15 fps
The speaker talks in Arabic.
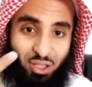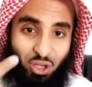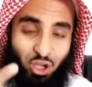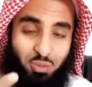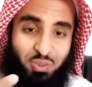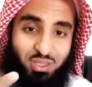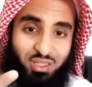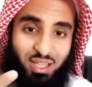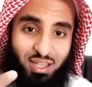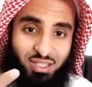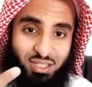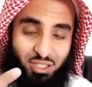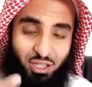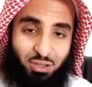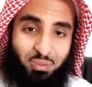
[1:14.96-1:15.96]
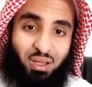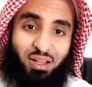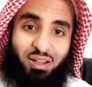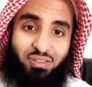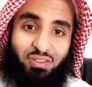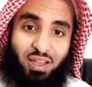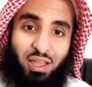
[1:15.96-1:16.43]
اليوم التاسع يوم
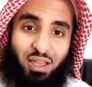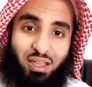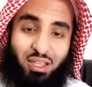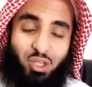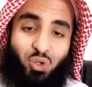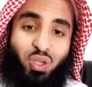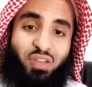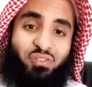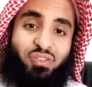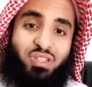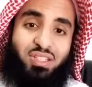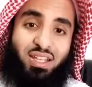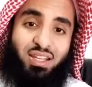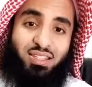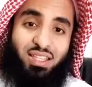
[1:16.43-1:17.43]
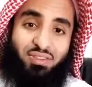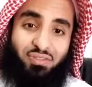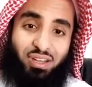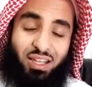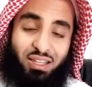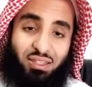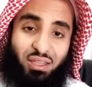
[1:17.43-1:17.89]
عرفة يكفر سنتين
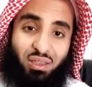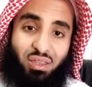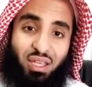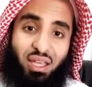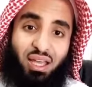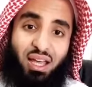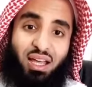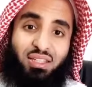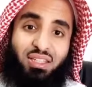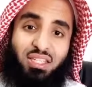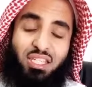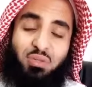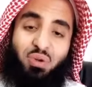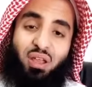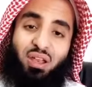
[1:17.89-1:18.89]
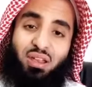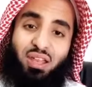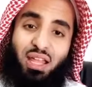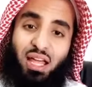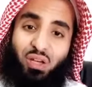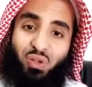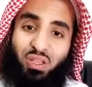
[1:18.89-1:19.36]
في الحديث أحتسب على
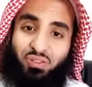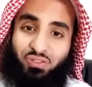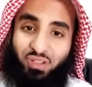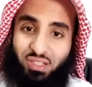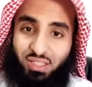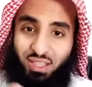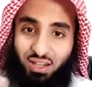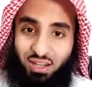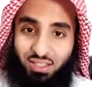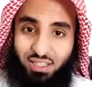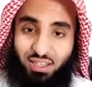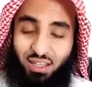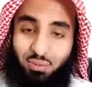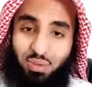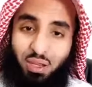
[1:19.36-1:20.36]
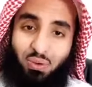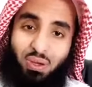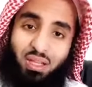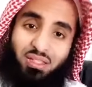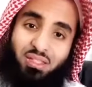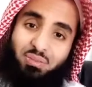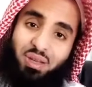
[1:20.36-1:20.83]
الله أن يكفر السنة التي قبله
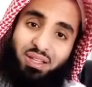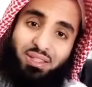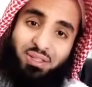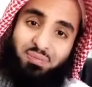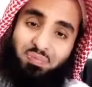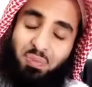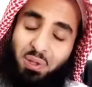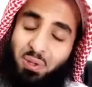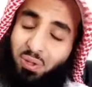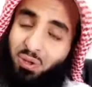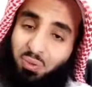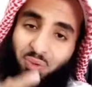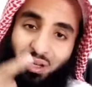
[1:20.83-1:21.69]
والتي بعده بيوم